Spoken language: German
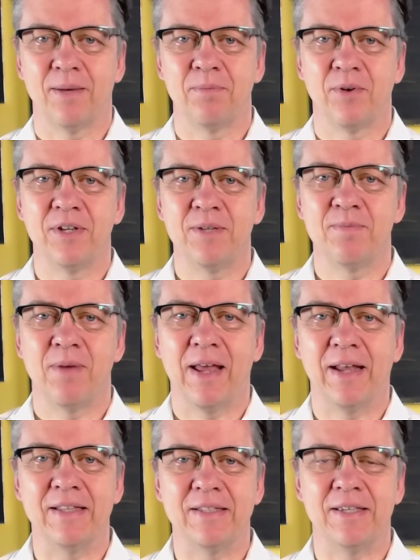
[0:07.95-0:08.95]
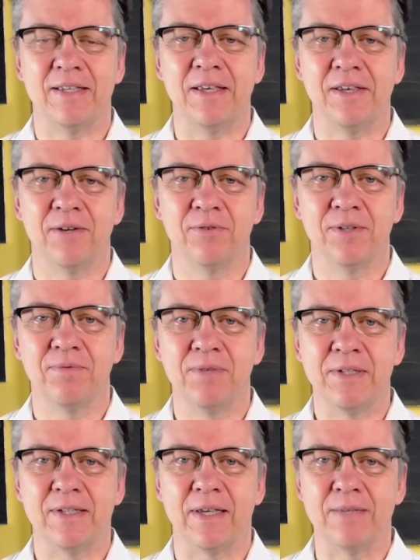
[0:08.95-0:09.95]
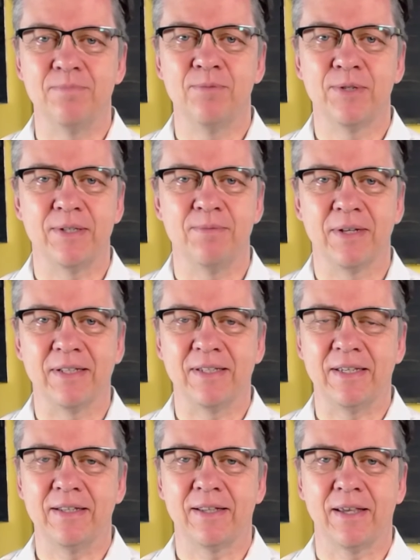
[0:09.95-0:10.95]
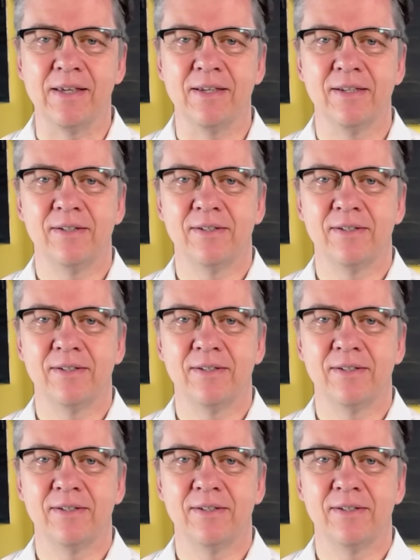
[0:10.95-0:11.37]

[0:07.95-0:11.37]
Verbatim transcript: habe noch nicht mal einen Tee hier und ihr wisst ja, ich muss immer Tee trinken.